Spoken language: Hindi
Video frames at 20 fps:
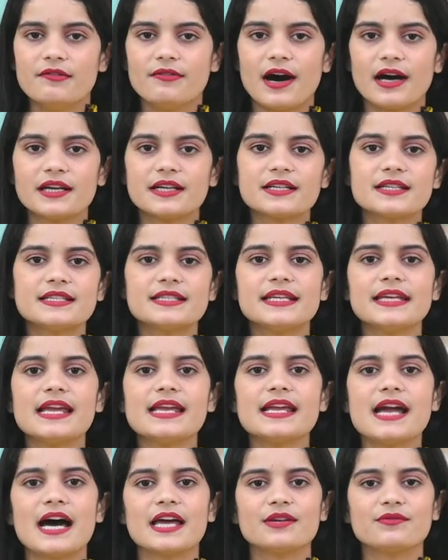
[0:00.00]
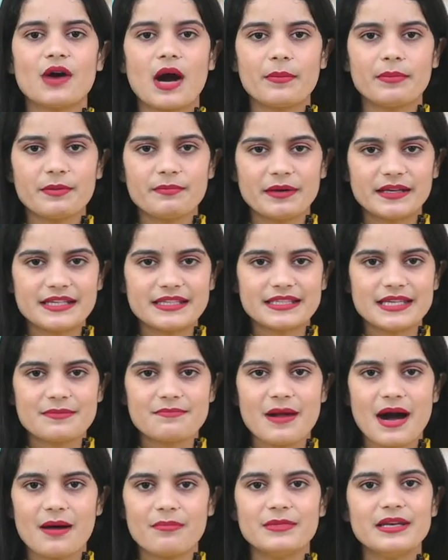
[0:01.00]
वाराणसी की ज्ञानवापी परिसर
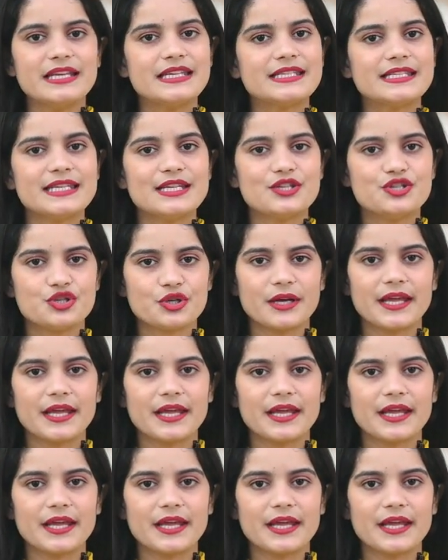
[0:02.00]
मामले से